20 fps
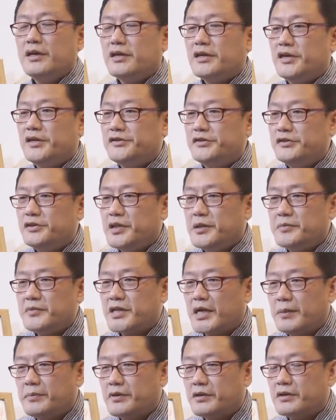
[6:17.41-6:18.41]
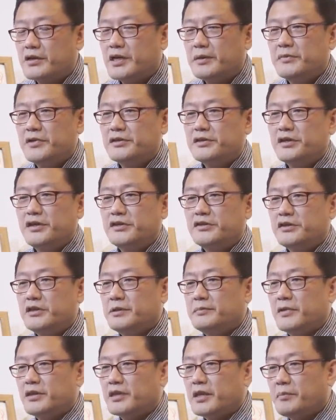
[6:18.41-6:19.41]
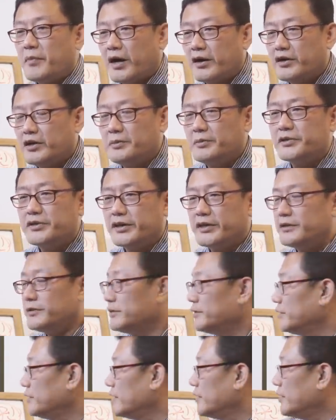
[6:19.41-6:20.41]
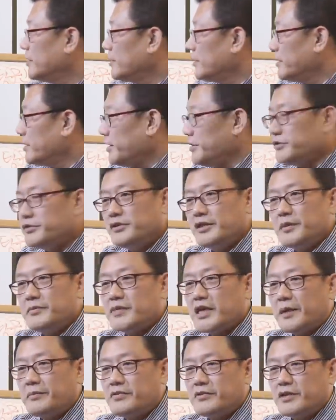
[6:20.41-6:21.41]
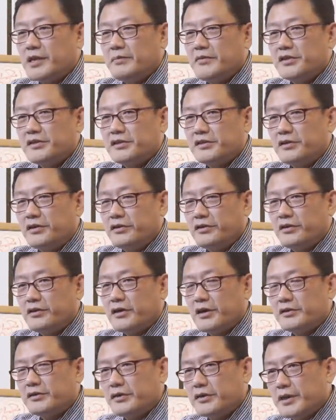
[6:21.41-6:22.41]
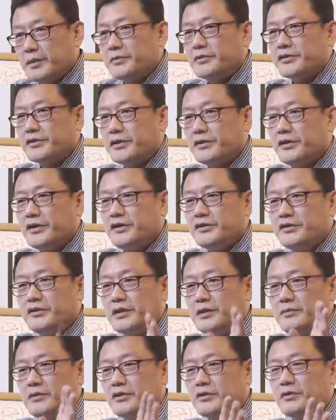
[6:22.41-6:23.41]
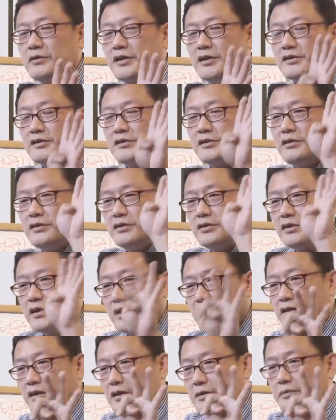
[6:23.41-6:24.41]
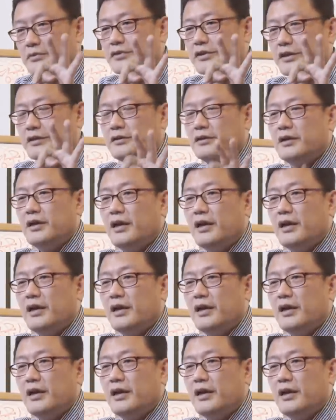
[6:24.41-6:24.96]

예수님 자비를 하면서 예수님한테 맡겨보세요. 예수님 자비를 하면서 성령 각성해 보세요. 예수님을 통해서 성령 깨달아 보세요.